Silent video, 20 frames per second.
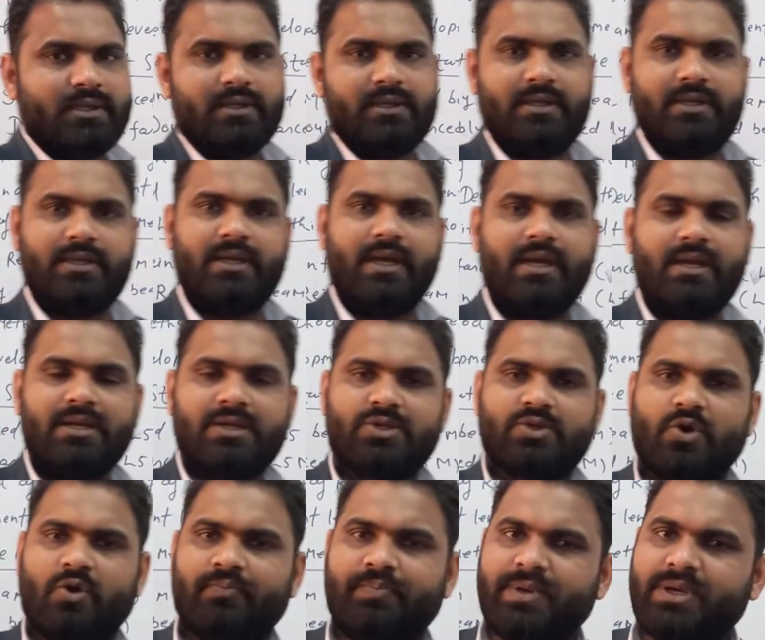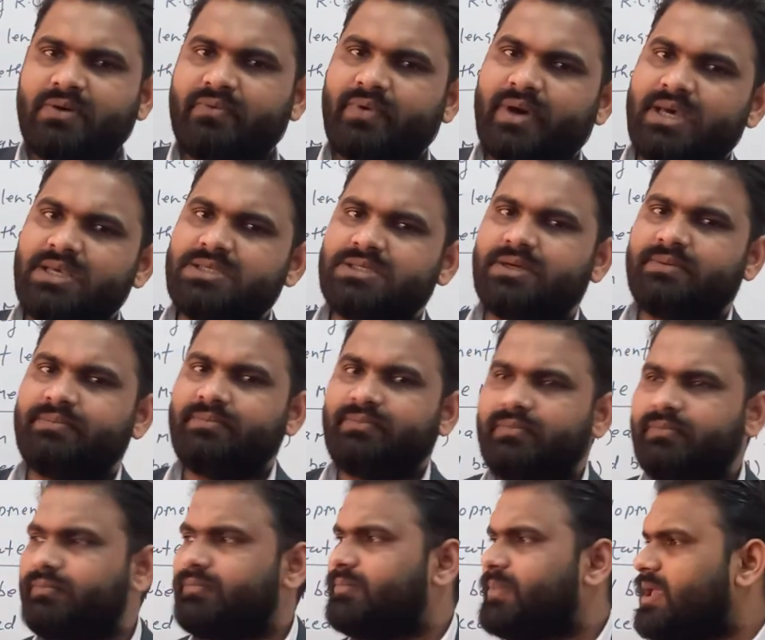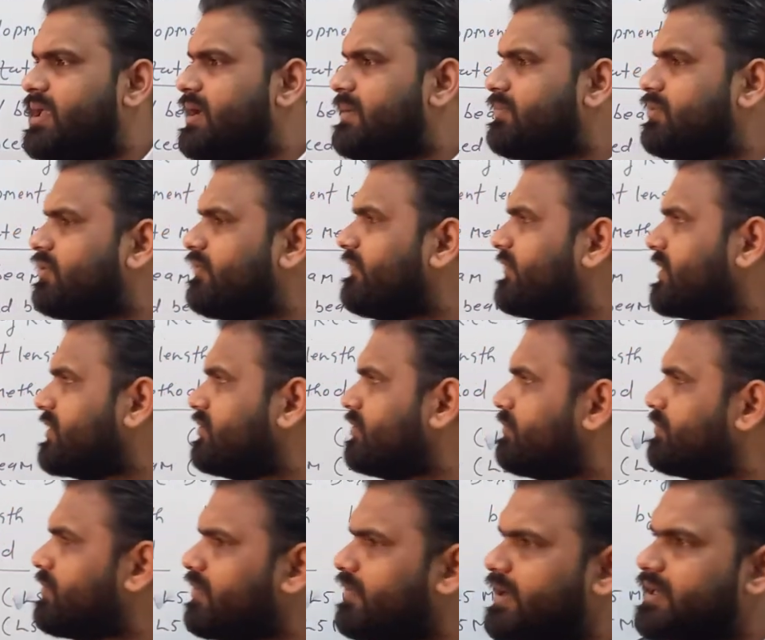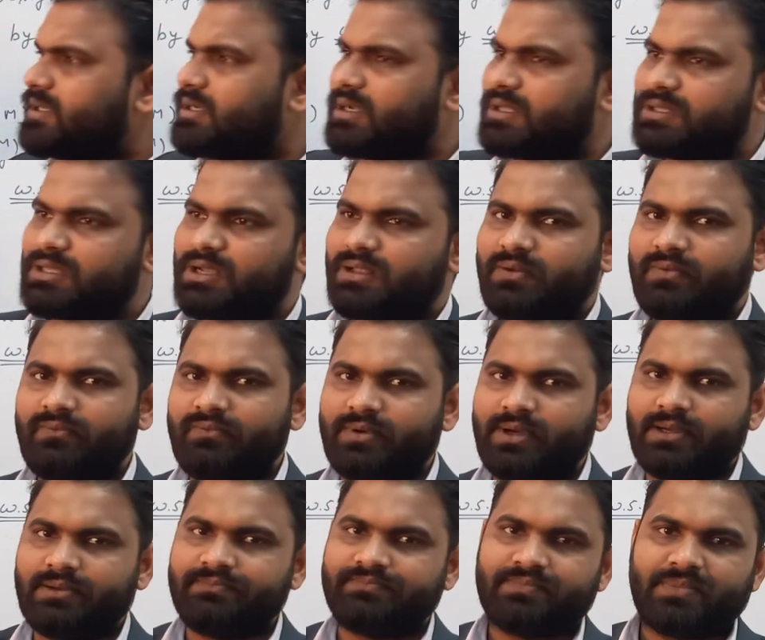ठीक है टॉपिक वाइज हम मैं आपको वीडियो प्रोवाइड करता रहूँगा